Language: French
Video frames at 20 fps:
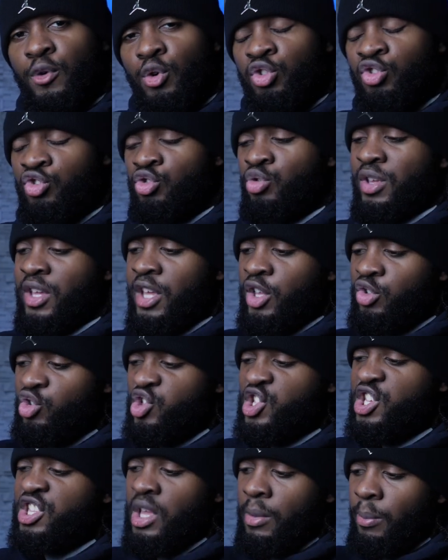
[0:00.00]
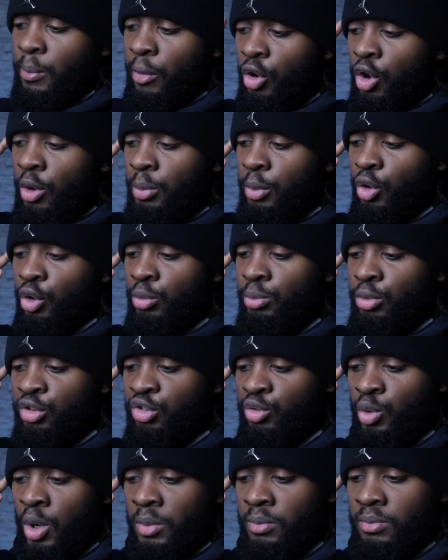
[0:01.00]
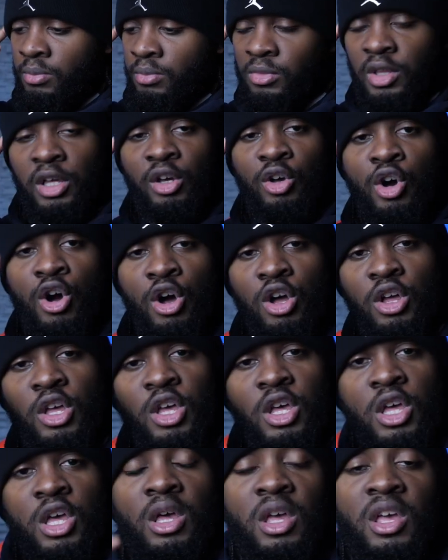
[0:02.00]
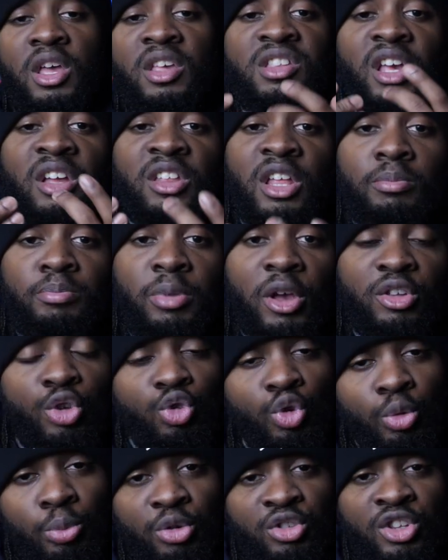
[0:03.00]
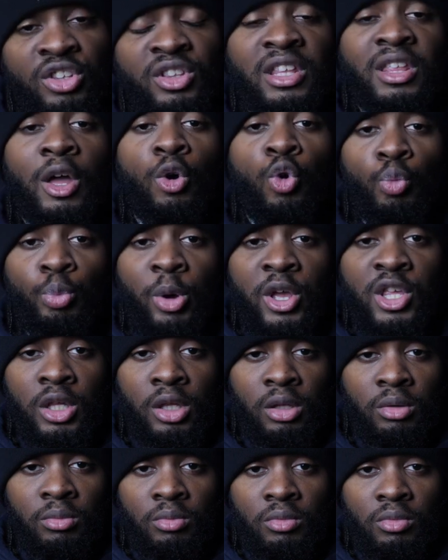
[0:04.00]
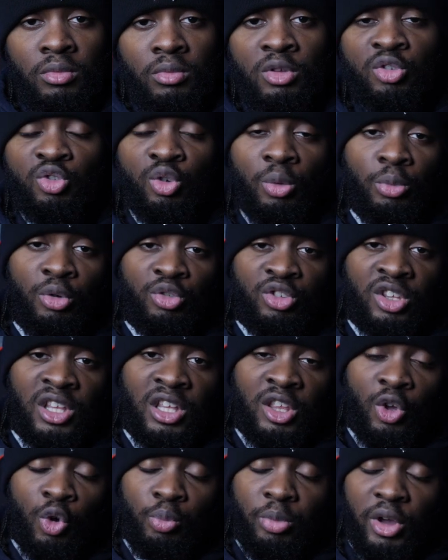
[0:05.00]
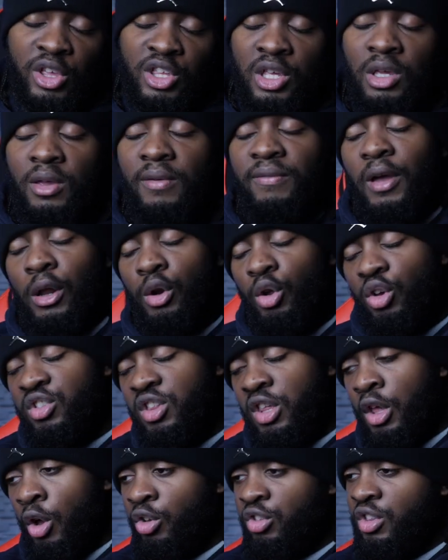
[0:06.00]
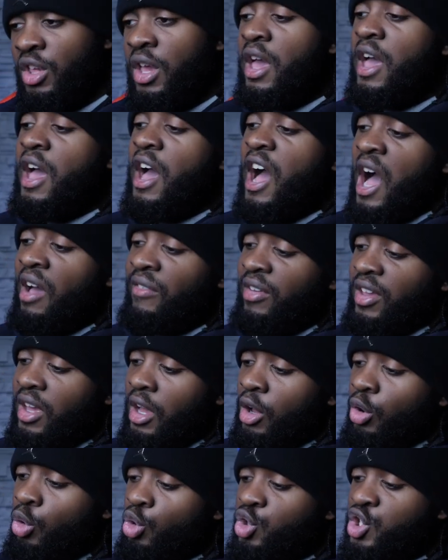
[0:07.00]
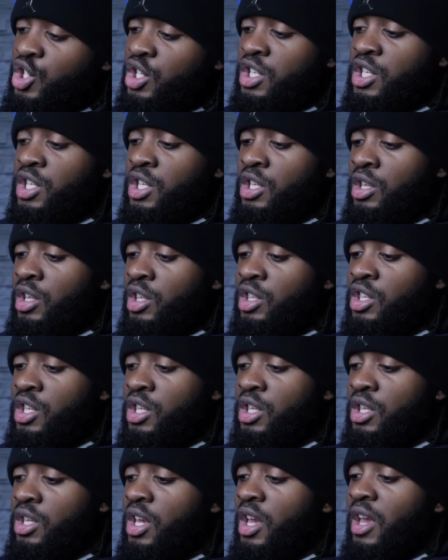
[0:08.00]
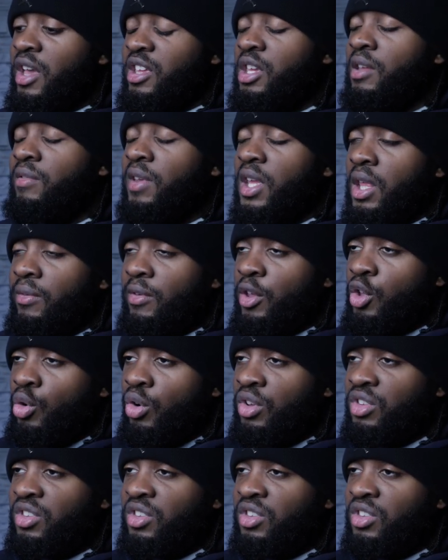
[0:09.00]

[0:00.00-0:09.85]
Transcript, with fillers: que tu étudies tes propres besoins, d'accord Certaines personnes ont besoin d'être accompagnées ils ont besoin d'être accompagnés, faire leur séance avec un coach qui, vient avec eux en